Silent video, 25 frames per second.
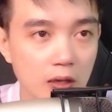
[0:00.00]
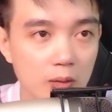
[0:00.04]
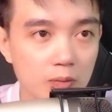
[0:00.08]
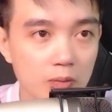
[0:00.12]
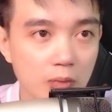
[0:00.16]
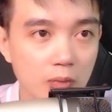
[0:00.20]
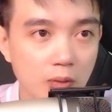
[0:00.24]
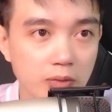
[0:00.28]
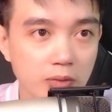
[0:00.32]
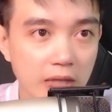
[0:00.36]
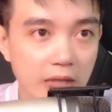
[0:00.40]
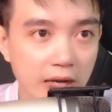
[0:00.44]

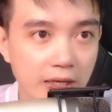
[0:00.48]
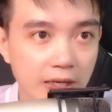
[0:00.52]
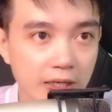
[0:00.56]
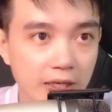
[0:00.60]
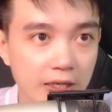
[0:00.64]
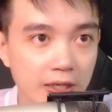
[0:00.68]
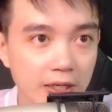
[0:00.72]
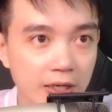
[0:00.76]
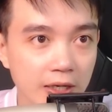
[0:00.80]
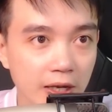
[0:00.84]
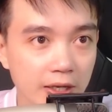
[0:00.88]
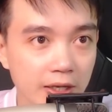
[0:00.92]
Bóng dáng
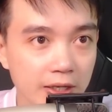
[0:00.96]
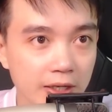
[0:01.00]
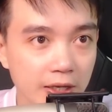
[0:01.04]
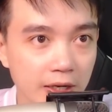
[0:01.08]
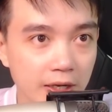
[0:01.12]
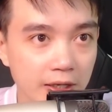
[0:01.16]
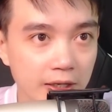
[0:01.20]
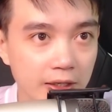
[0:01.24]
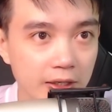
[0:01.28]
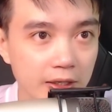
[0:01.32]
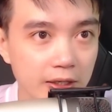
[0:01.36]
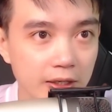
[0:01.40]
kia nãy
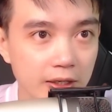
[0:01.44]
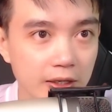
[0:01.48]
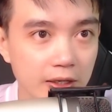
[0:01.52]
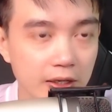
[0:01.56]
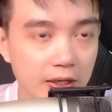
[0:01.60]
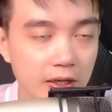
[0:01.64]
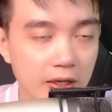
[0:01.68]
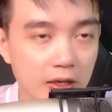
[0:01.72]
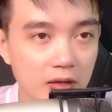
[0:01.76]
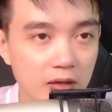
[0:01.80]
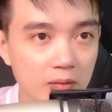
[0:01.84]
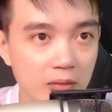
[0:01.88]
giờ
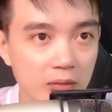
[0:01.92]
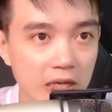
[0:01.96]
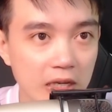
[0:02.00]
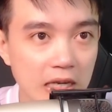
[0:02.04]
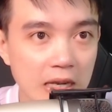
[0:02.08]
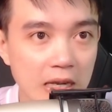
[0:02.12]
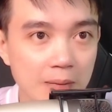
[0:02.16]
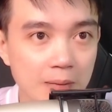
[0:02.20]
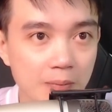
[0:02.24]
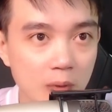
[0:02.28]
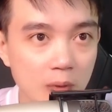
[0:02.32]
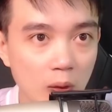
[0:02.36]
bị
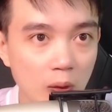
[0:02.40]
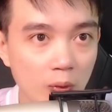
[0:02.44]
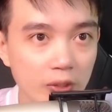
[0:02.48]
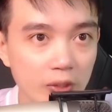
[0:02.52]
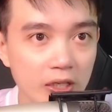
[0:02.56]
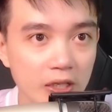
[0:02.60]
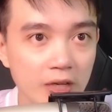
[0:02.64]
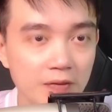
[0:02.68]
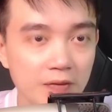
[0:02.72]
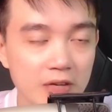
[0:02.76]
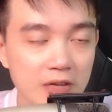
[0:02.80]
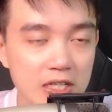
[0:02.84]
ép lùi
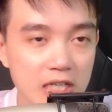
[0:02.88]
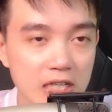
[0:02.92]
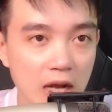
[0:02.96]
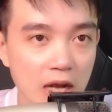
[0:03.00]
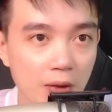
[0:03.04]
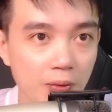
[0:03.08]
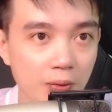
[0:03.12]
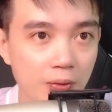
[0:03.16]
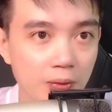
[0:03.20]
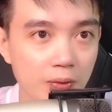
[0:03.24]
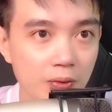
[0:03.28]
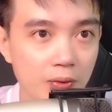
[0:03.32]
về phía
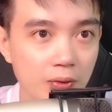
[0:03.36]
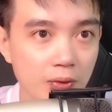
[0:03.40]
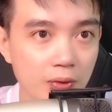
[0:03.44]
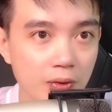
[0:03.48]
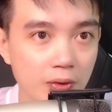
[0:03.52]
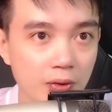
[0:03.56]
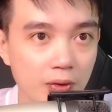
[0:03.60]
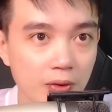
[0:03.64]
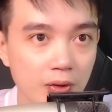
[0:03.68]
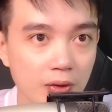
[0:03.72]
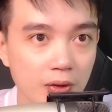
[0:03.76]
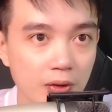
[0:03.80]
sau,
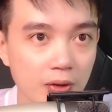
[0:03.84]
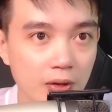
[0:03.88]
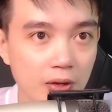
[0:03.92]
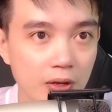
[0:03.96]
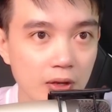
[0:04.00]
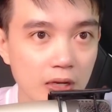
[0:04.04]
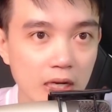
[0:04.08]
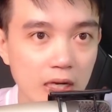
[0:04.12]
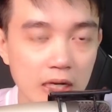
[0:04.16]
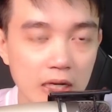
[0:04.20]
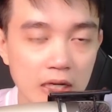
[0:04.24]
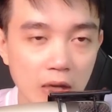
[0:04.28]

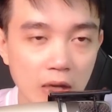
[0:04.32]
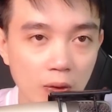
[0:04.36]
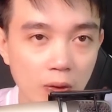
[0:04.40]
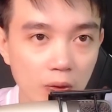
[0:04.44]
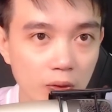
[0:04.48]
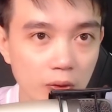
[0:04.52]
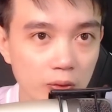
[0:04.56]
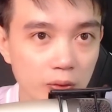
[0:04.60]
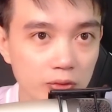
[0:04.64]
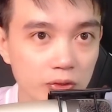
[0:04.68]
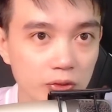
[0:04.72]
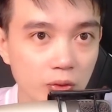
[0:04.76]
cái đầu
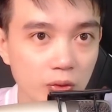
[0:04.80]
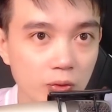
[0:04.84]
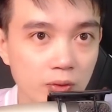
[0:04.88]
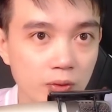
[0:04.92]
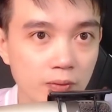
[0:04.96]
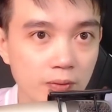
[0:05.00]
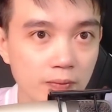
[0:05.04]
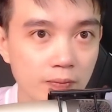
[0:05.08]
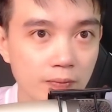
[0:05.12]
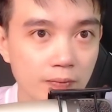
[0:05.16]
gục xuống.